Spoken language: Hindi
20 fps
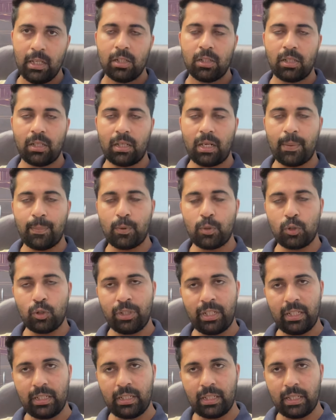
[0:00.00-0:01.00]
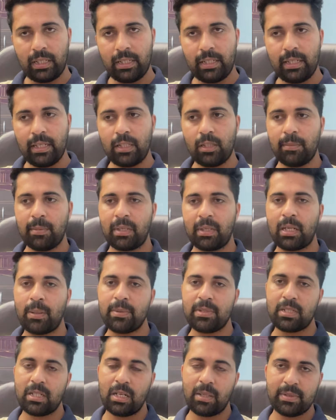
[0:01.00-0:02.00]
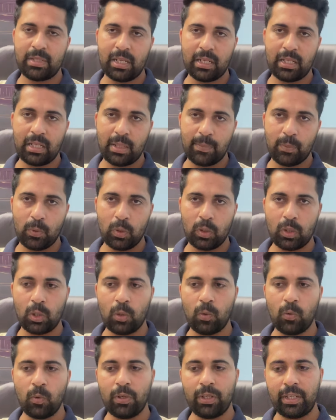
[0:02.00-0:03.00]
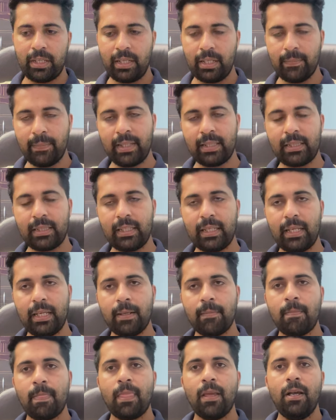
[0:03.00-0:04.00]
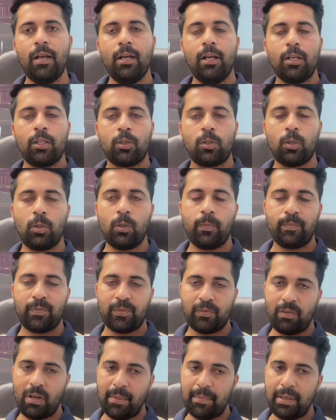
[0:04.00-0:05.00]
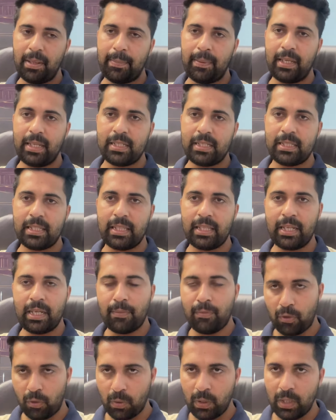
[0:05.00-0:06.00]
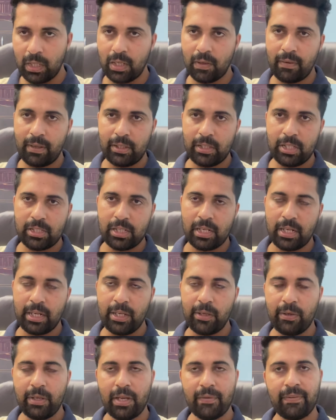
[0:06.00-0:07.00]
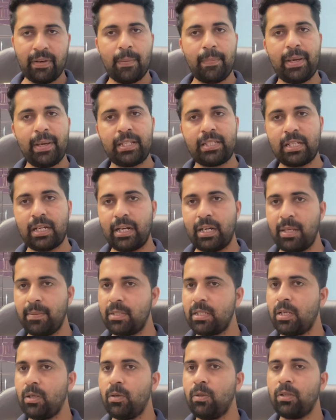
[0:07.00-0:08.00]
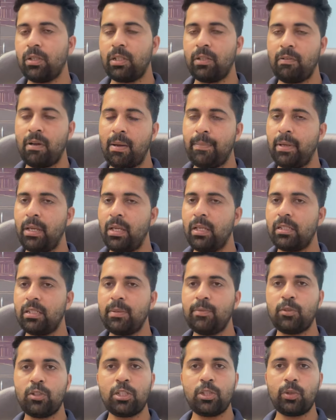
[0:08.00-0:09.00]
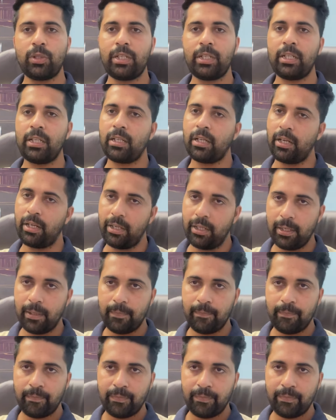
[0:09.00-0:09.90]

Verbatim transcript: तो अगर आपको ज्वाइनिंग करनी है तो एक बार कमिश्नरी में जाकर रिपोर्ट करो वो नहीं मानते हैं तो वहाँ पे एप्लीकेशन दे के फॉरवर्ड करवा दे एच को या फिर आप एच में जाओ कि वहाँ पे जी मुझे ज्वाइनिंग करनी है